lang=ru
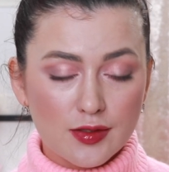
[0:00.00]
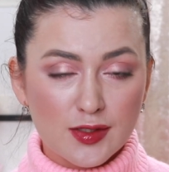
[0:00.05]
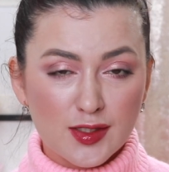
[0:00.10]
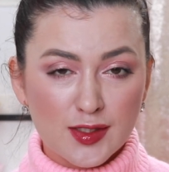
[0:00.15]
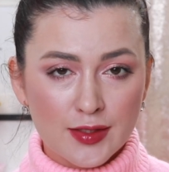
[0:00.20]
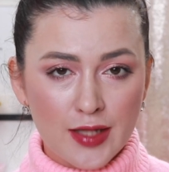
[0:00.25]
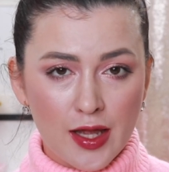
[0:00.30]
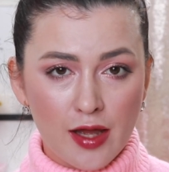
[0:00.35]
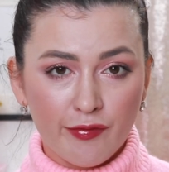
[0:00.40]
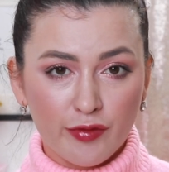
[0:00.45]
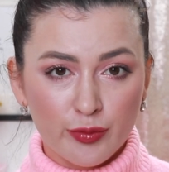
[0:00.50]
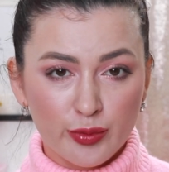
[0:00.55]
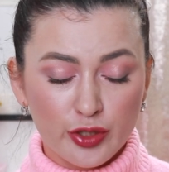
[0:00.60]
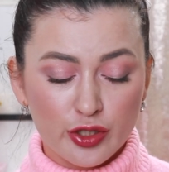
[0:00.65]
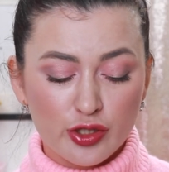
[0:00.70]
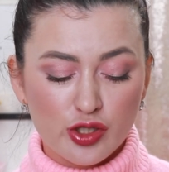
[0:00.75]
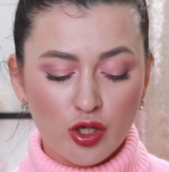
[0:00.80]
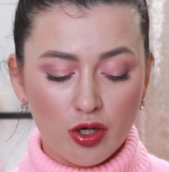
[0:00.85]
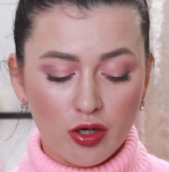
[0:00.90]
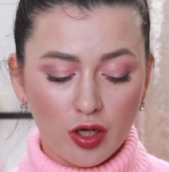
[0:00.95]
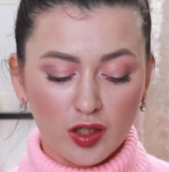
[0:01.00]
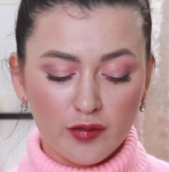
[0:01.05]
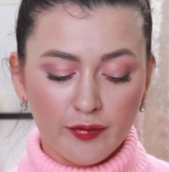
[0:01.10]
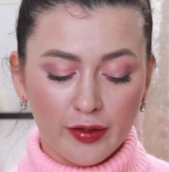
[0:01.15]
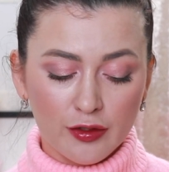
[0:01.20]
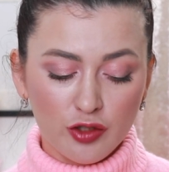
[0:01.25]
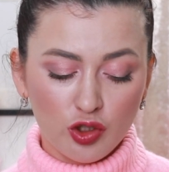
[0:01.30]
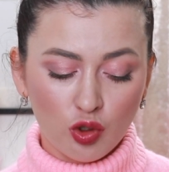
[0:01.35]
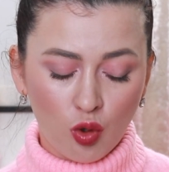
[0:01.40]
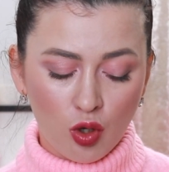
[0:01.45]
Цена его будет
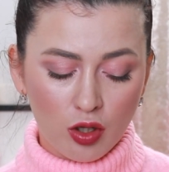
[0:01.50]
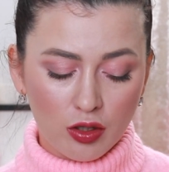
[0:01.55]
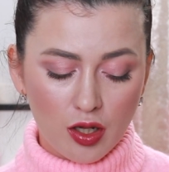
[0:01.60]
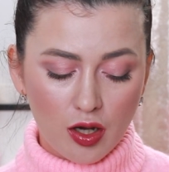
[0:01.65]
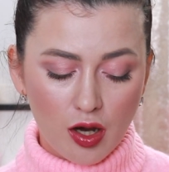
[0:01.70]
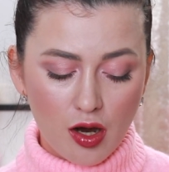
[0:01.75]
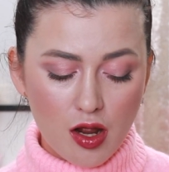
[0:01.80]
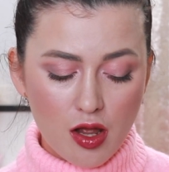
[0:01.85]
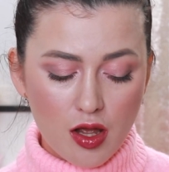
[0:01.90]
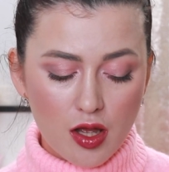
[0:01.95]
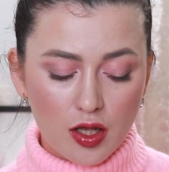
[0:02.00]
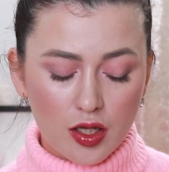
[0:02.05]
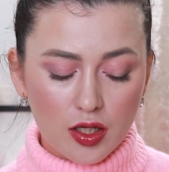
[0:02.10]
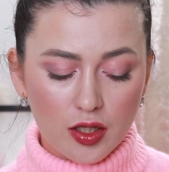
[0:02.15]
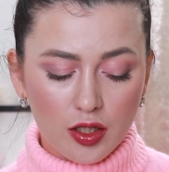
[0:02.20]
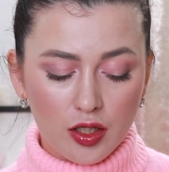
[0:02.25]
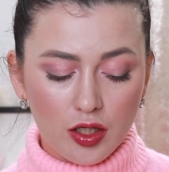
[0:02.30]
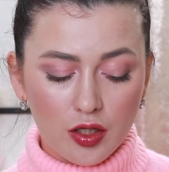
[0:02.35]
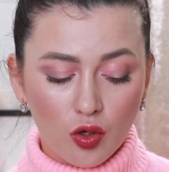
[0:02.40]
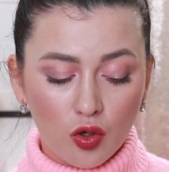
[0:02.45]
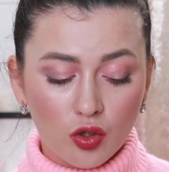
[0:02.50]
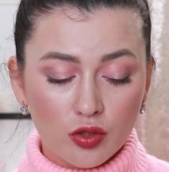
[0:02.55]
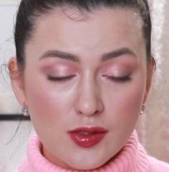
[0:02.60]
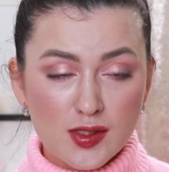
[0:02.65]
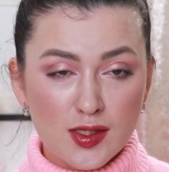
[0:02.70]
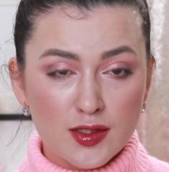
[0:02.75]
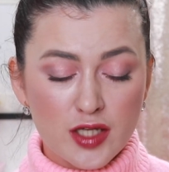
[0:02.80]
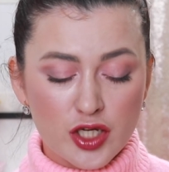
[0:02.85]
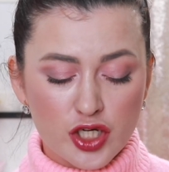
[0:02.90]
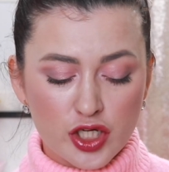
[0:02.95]
42 доллара, и он
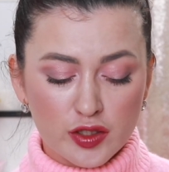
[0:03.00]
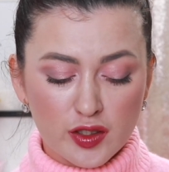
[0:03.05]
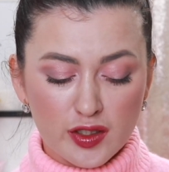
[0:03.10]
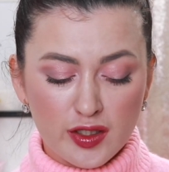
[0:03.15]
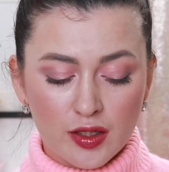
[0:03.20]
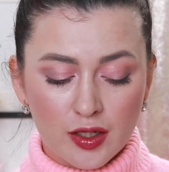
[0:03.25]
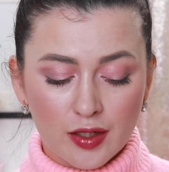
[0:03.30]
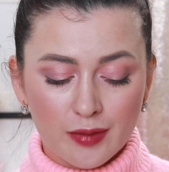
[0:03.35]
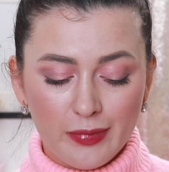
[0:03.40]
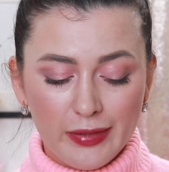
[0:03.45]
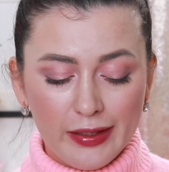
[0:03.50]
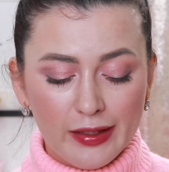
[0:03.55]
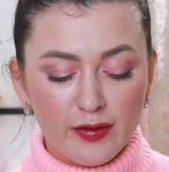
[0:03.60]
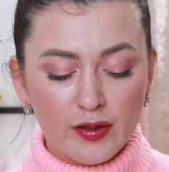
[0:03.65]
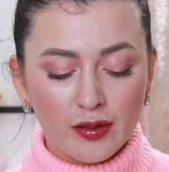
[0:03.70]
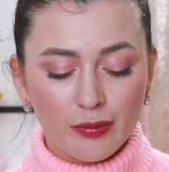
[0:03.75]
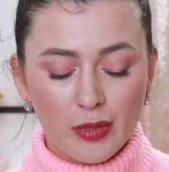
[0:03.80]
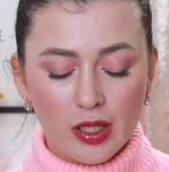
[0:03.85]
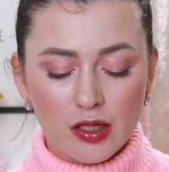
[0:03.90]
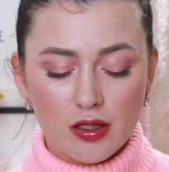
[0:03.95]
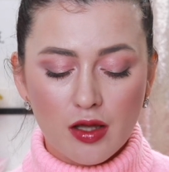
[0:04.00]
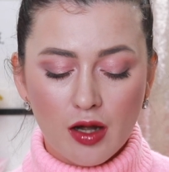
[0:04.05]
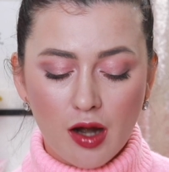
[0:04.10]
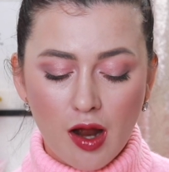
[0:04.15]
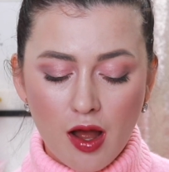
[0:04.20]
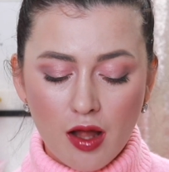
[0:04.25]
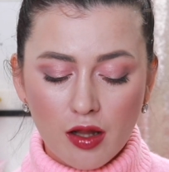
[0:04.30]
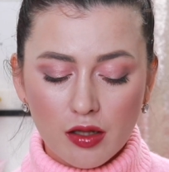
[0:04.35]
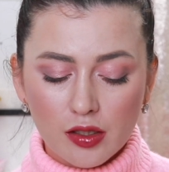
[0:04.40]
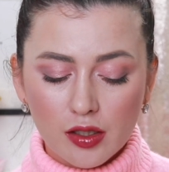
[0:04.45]
содержит керамиды,
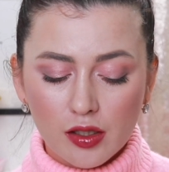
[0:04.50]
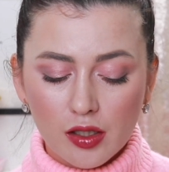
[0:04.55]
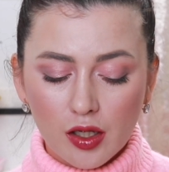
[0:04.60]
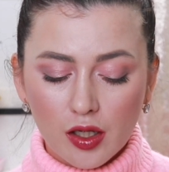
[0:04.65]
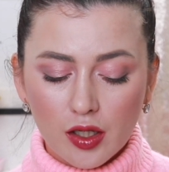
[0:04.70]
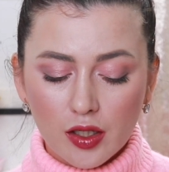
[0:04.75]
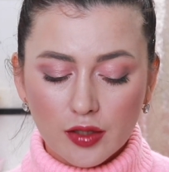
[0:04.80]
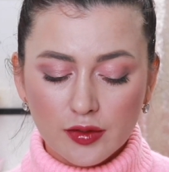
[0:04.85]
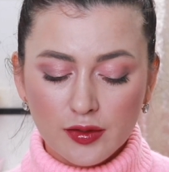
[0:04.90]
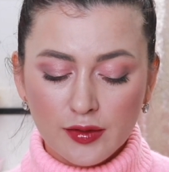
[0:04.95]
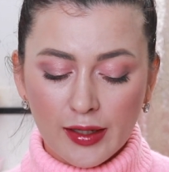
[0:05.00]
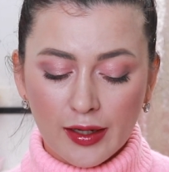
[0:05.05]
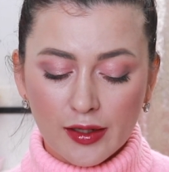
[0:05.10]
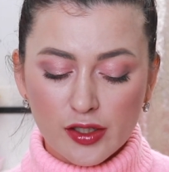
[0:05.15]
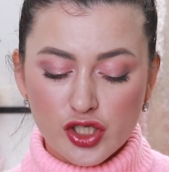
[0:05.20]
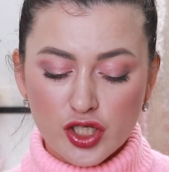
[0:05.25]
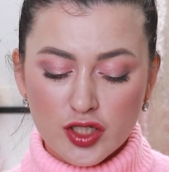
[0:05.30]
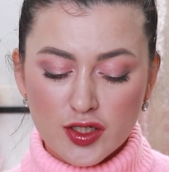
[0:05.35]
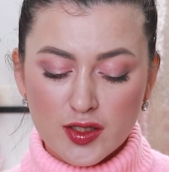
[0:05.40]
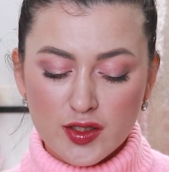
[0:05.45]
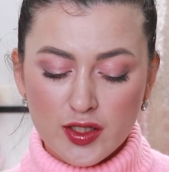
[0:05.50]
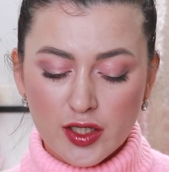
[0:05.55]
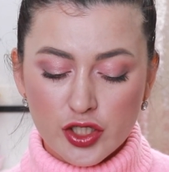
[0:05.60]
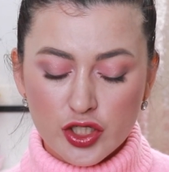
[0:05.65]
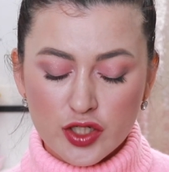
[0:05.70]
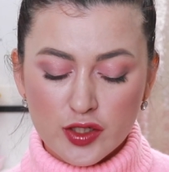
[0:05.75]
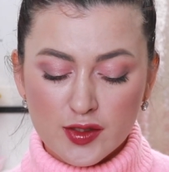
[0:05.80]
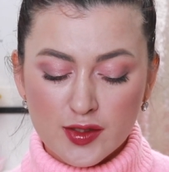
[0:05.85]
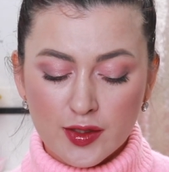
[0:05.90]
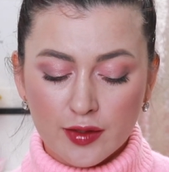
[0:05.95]
минералы, также
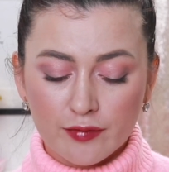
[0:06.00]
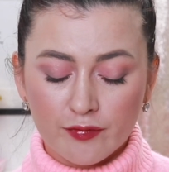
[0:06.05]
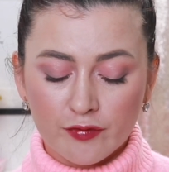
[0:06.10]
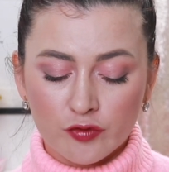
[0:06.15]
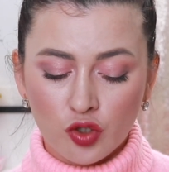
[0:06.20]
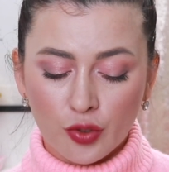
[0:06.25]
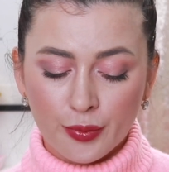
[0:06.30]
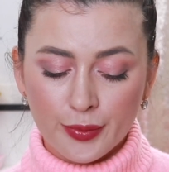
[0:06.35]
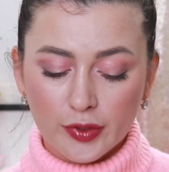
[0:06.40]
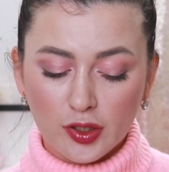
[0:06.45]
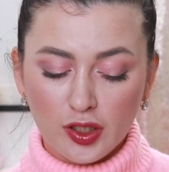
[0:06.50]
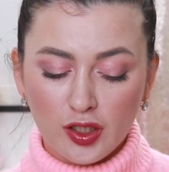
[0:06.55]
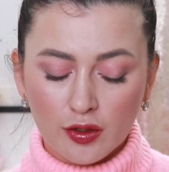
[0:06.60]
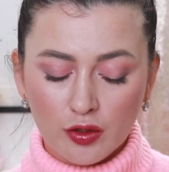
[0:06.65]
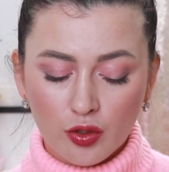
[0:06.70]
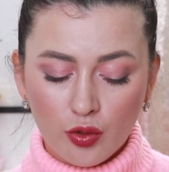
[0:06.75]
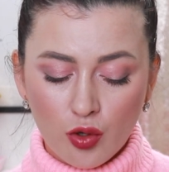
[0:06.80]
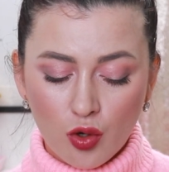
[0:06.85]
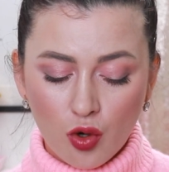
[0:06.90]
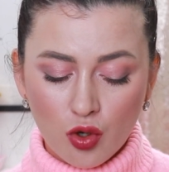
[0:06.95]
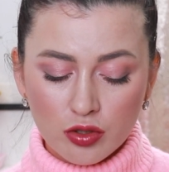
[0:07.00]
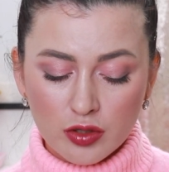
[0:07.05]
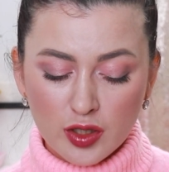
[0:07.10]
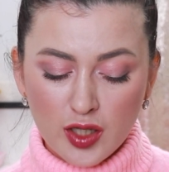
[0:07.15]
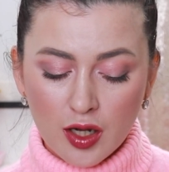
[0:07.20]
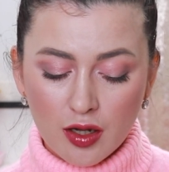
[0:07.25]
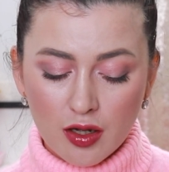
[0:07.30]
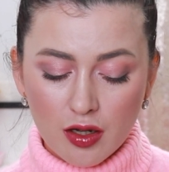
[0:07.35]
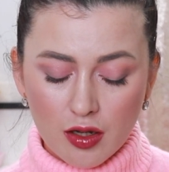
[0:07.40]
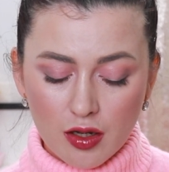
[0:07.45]
содержится в нем
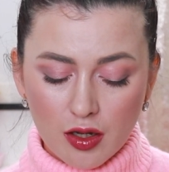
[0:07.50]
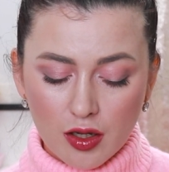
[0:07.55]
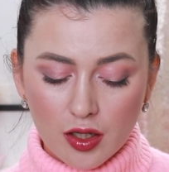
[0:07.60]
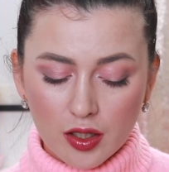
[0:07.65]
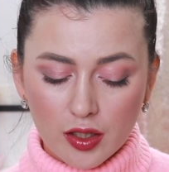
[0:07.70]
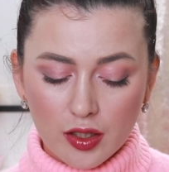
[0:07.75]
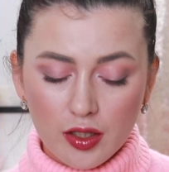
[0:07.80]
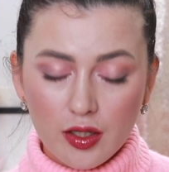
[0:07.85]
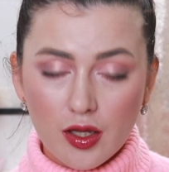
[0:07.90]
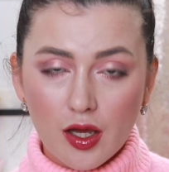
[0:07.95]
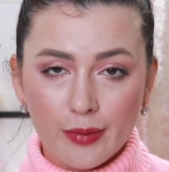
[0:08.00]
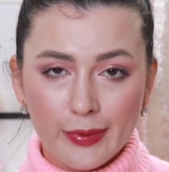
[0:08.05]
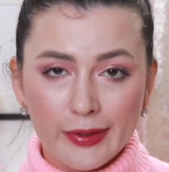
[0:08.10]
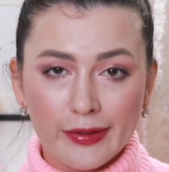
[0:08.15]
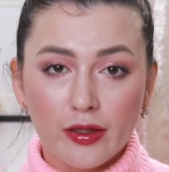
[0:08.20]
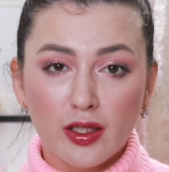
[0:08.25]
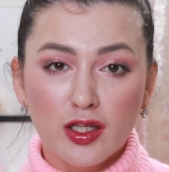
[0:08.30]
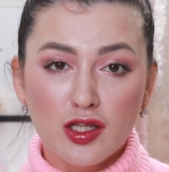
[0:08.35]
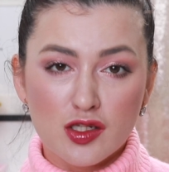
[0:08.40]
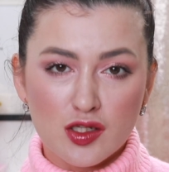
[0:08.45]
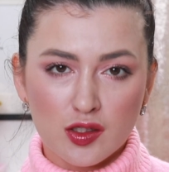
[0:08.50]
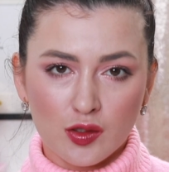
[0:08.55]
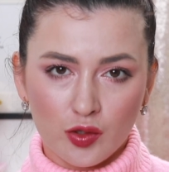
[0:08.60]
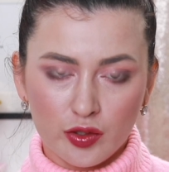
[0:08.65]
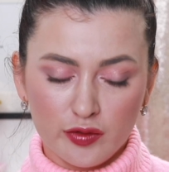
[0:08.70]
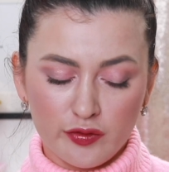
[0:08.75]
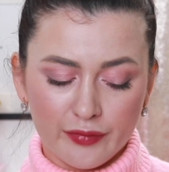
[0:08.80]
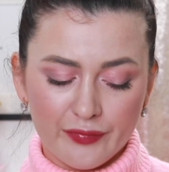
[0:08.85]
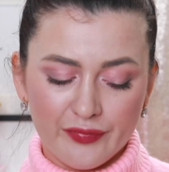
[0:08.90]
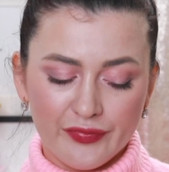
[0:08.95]
гиалуронка и
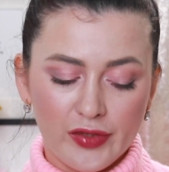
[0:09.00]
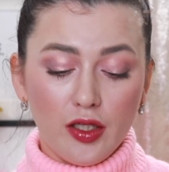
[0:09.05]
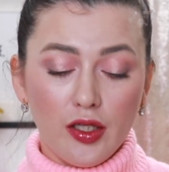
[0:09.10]
аминокислоты.